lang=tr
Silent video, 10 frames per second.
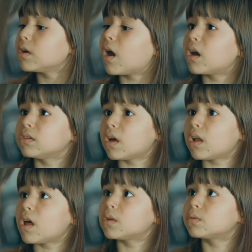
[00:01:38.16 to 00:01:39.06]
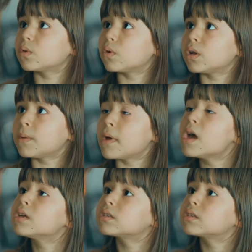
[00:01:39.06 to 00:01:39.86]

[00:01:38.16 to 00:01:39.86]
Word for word: Ya yalan söyleme.